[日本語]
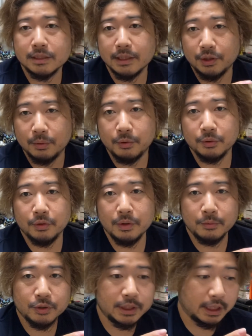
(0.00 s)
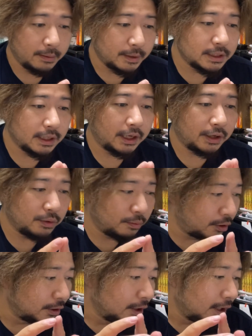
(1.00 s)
歳と冒頭に申し上げましたけれども、